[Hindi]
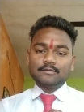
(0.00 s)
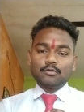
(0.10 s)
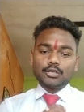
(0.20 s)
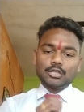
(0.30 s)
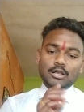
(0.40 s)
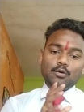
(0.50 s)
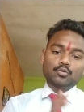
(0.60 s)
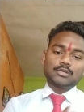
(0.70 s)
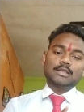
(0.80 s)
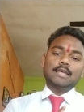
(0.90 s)
से वो कितना
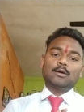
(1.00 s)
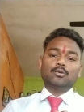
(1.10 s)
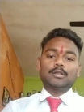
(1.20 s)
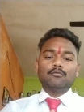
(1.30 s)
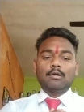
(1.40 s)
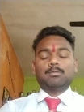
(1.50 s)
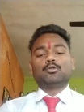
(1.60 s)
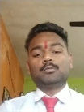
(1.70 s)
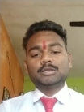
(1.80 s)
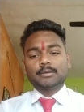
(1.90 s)
नुकसानदायक होता है वो आप
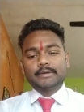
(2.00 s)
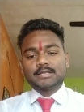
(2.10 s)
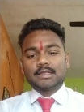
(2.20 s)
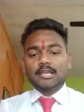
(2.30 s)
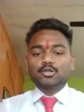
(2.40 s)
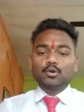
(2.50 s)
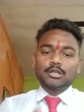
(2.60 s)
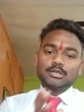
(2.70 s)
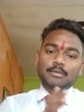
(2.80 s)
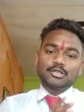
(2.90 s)
खुद भी समझते हैं
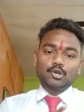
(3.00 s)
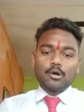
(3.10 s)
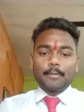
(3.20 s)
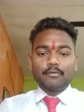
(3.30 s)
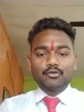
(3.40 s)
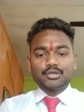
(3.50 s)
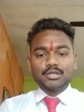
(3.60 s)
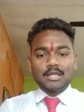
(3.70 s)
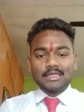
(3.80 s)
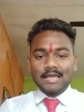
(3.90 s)
छोटे से बच्चे को अपन वो
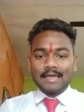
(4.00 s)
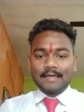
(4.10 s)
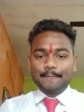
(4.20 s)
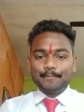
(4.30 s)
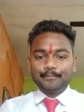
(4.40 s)
चीज़ देते हैं